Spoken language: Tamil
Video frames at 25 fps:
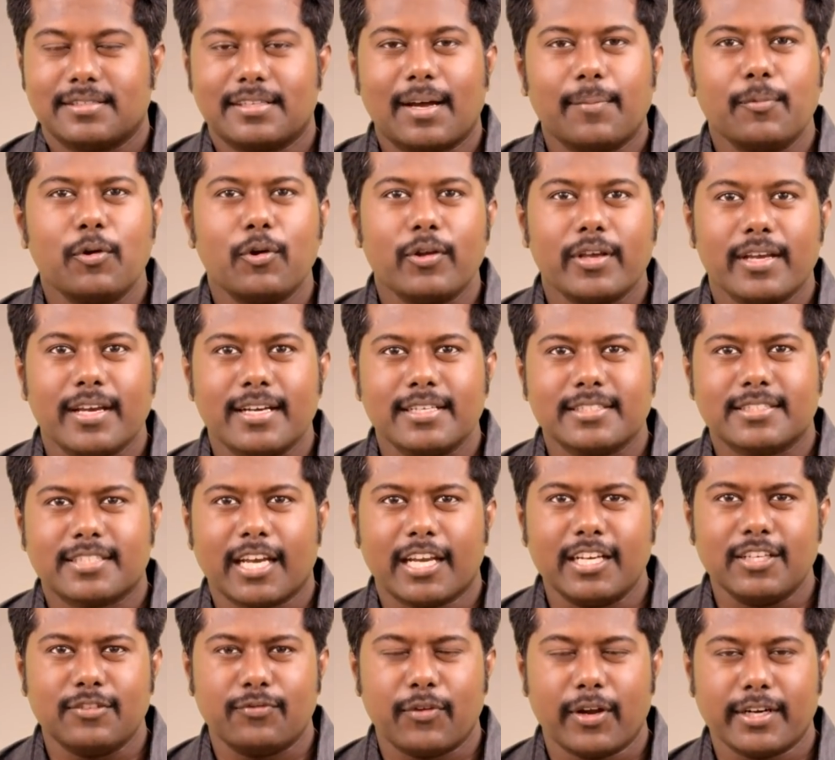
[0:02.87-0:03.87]
நம்மளுடைய
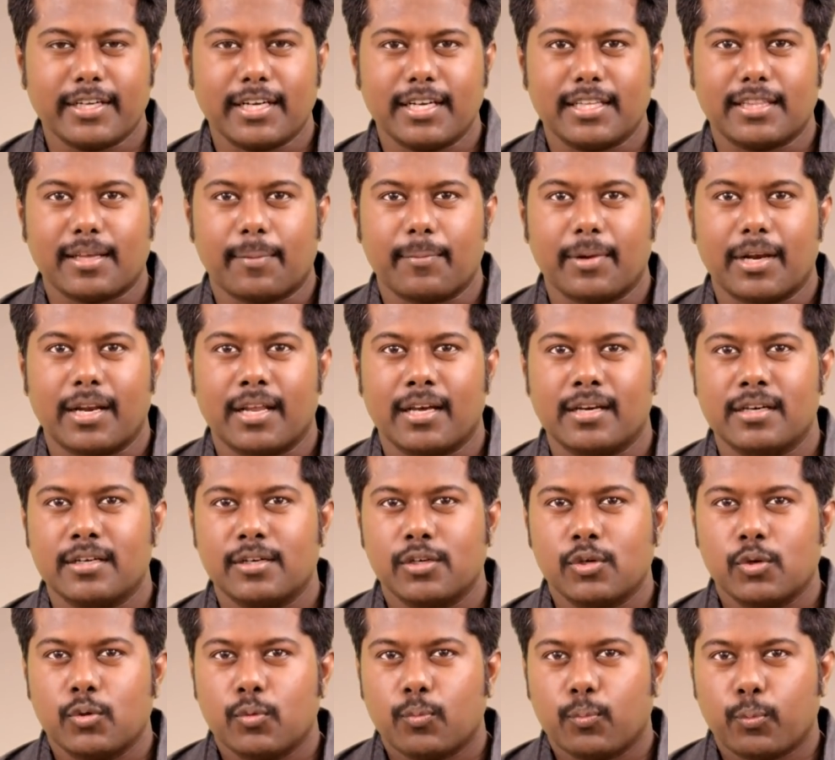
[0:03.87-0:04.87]
சயின்ஸ் ஃபேக்ட்ரின் தமிழில்
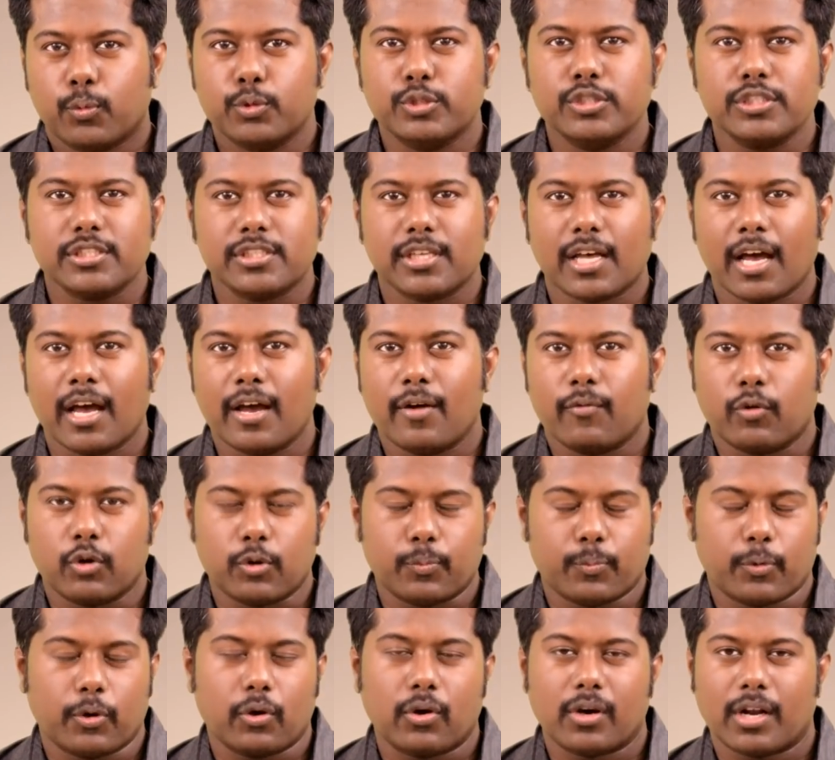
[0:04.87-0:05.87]
புதுசாக
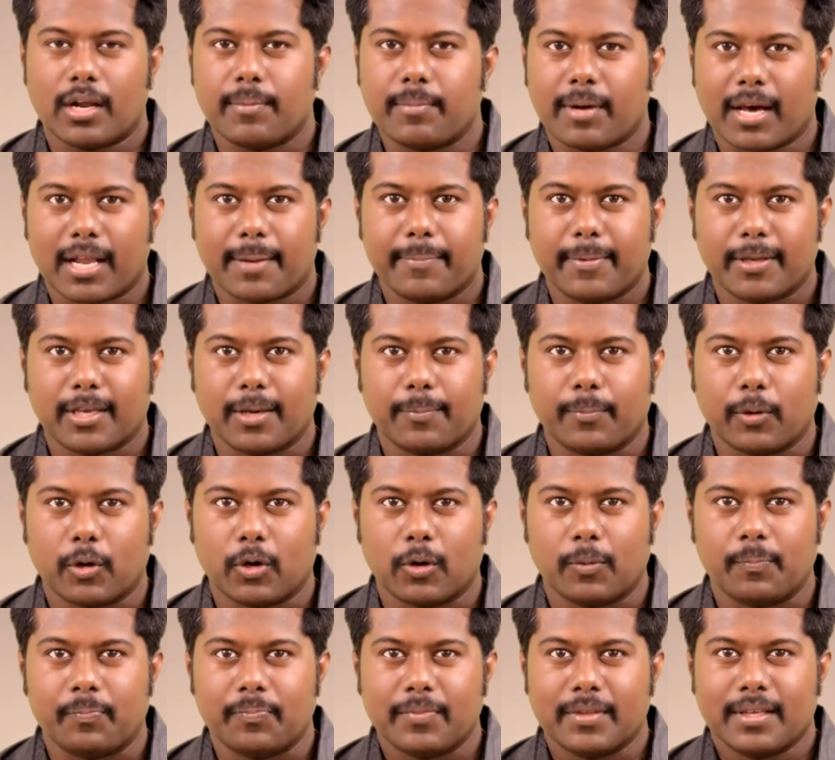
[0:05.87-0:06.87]
ஒரு ப்ரோக்ராம் ஆரம்பிக்க
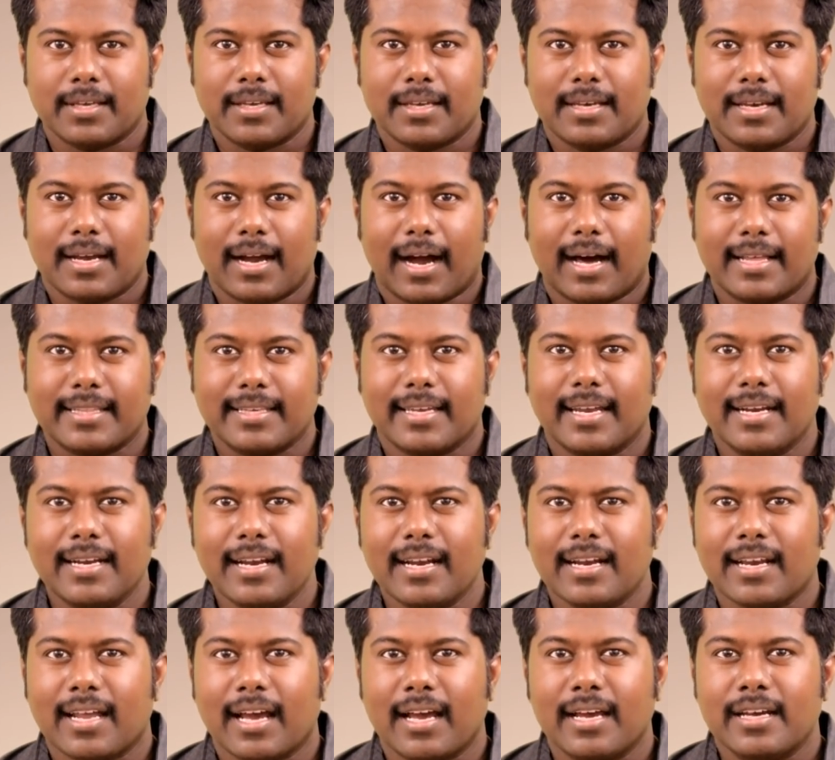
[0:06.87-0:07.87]
போகிறோம் அது
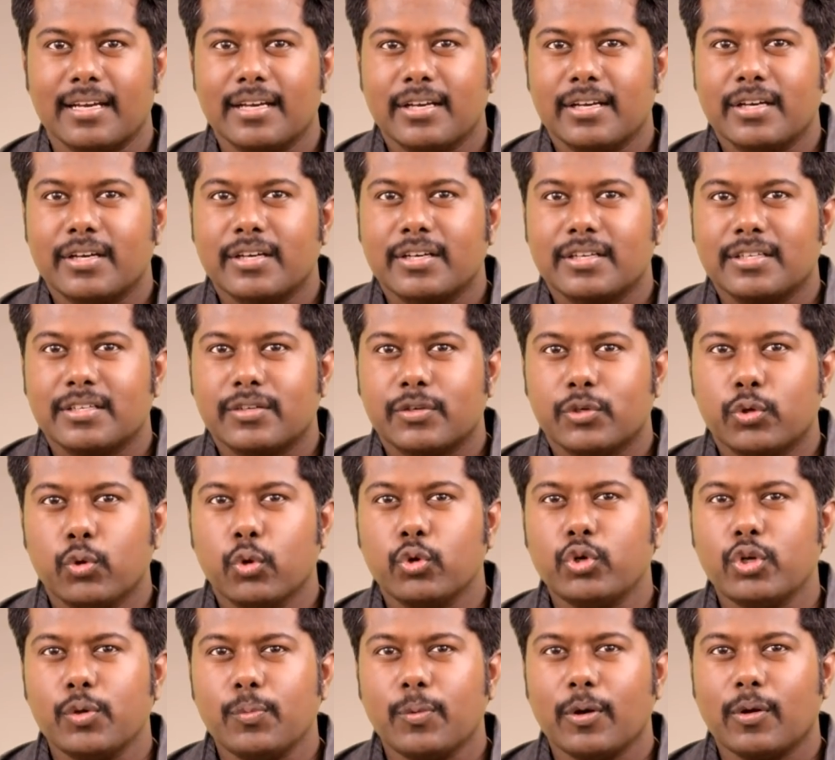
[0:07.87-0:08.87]
என்னென்னா
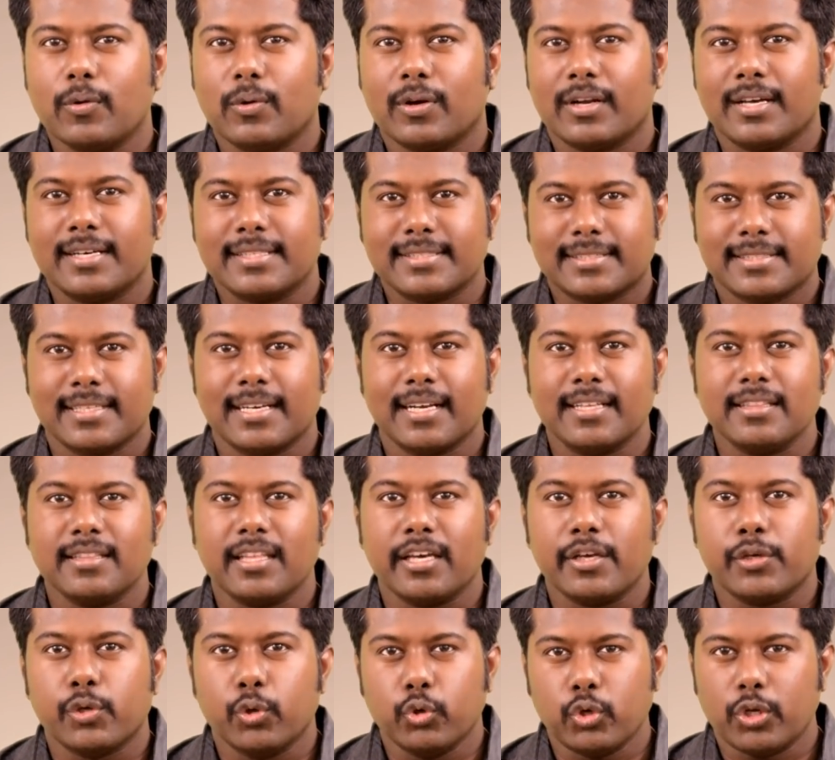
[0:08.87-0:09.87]
யூடியூப்பில் உள்ள
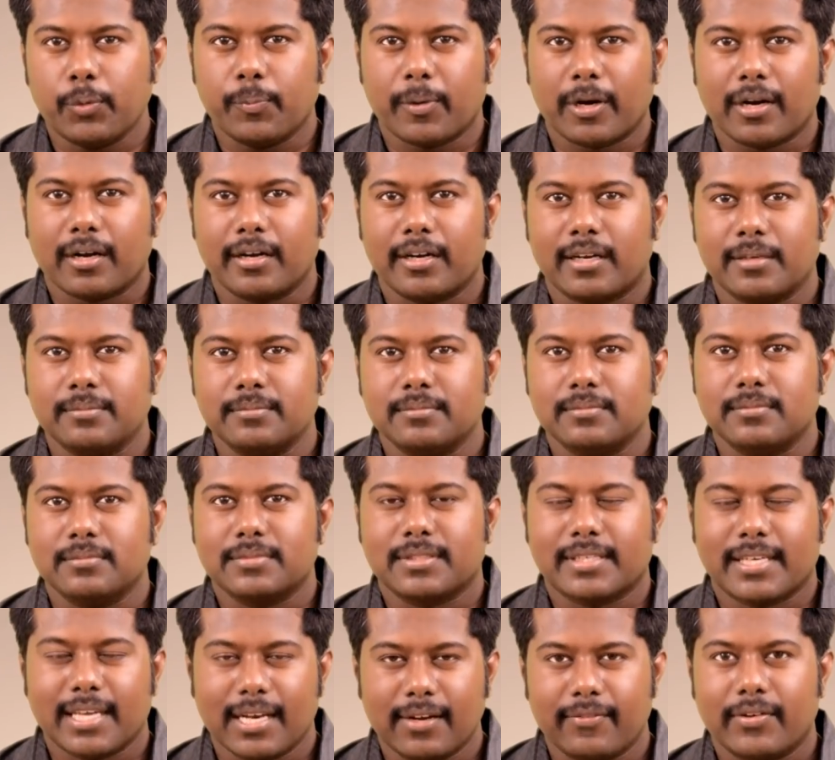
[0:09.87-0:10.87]
சிறந்த யூடியூபர்களிடம்
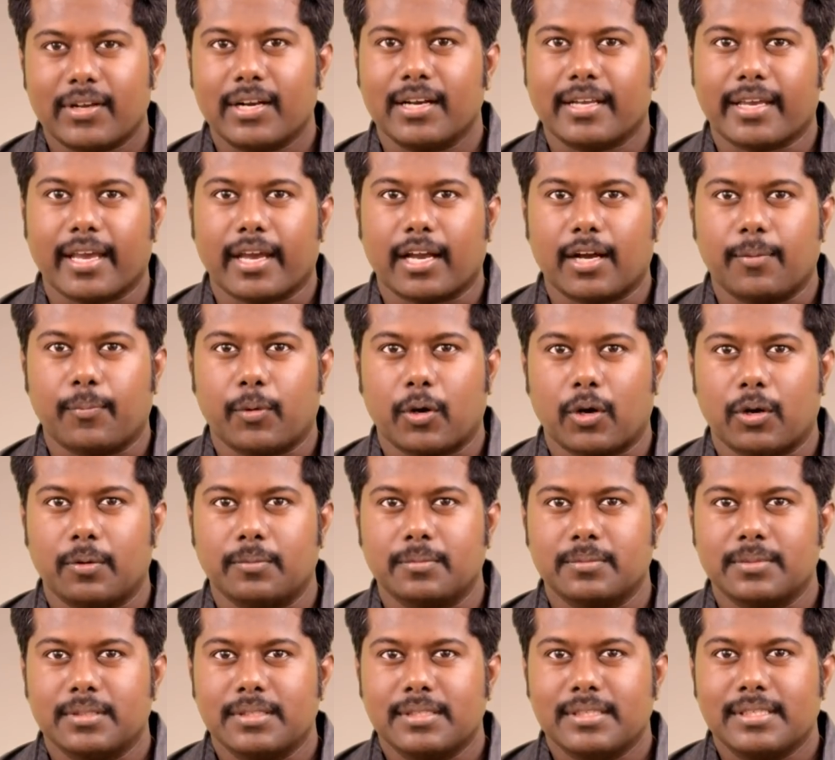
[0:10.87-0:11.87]
கேள்விகள் கேட்க
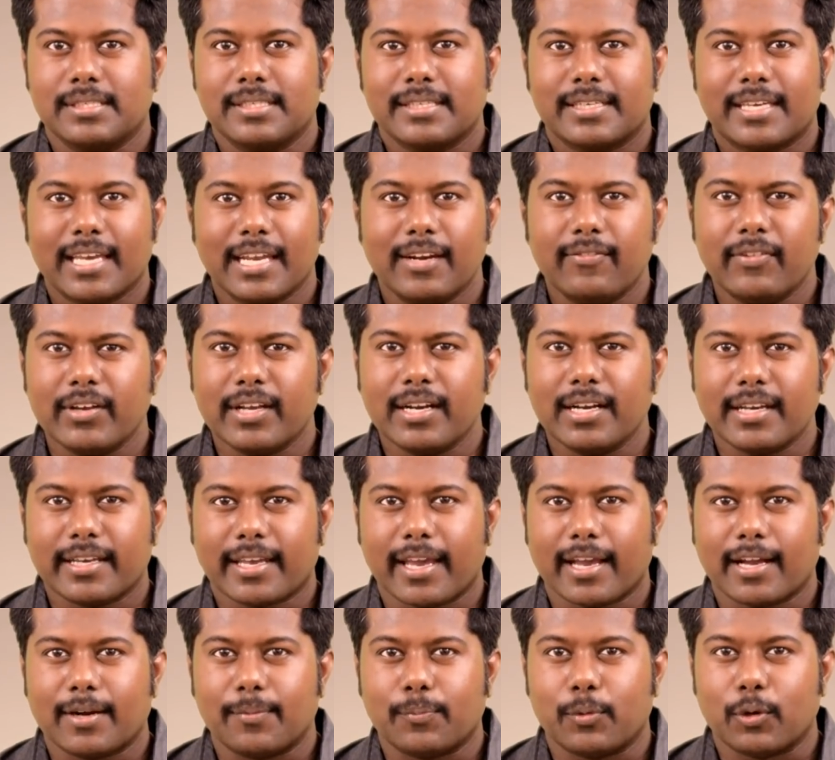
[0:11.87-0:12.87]
போகிறோம் கேள்விகள்
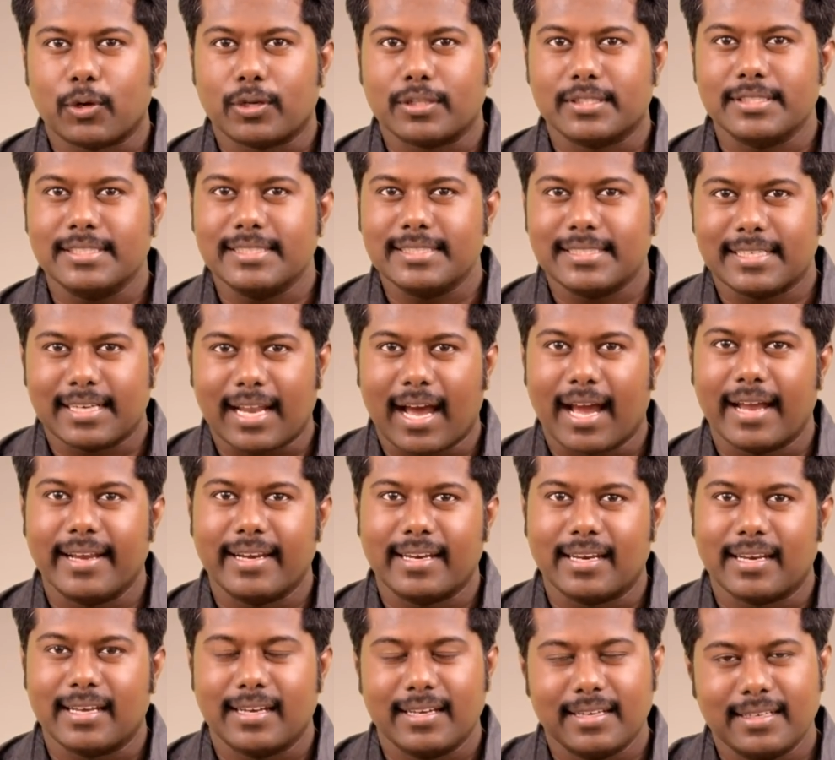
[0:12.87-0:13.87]
கேட்க போகிறது நான்
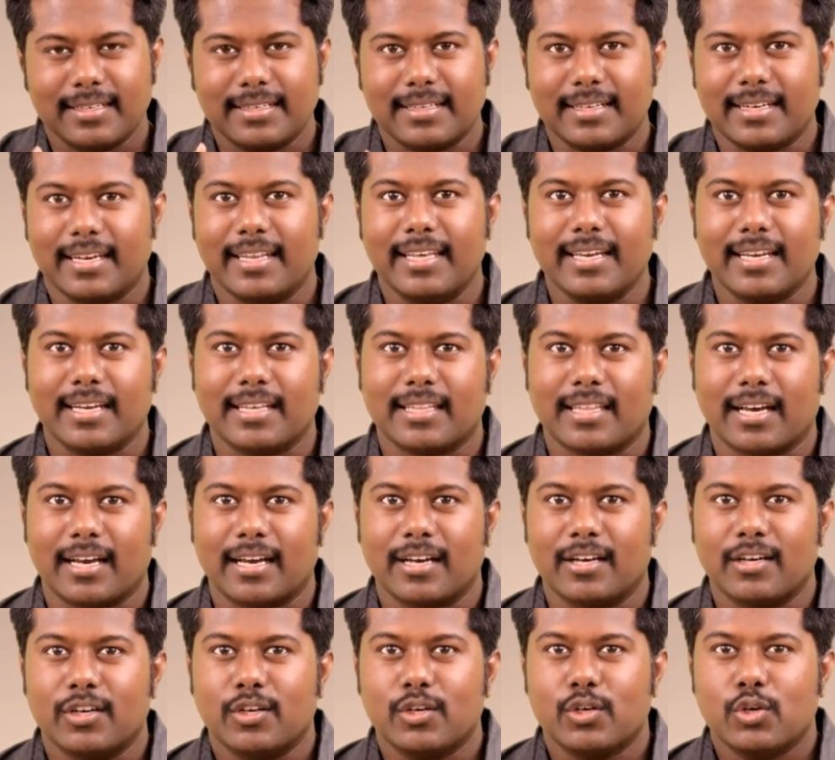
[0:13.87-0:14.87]
இல்லை நீங்கள்
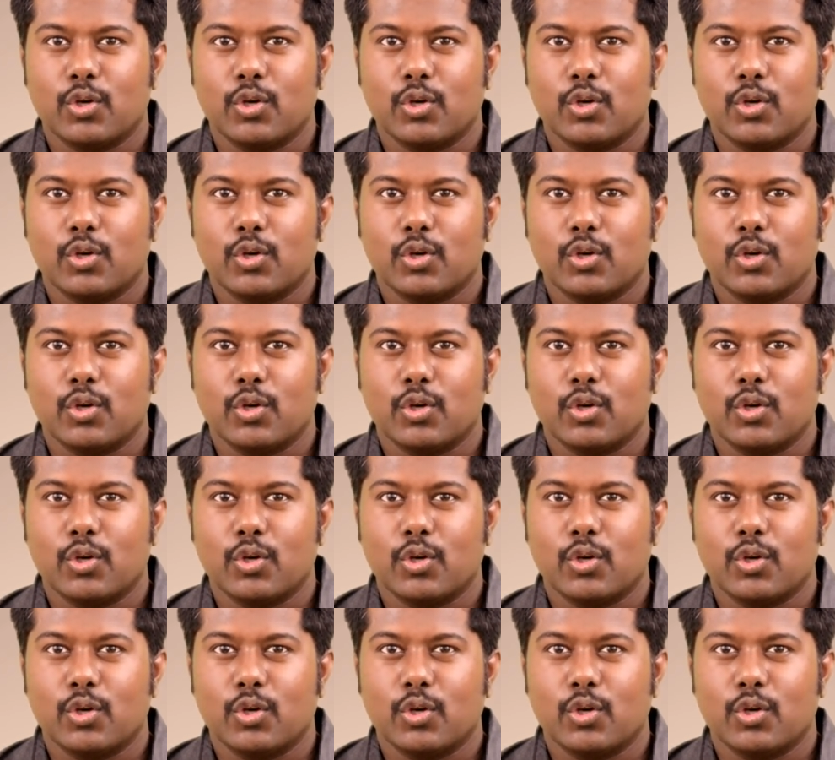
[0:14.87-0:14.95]
தான்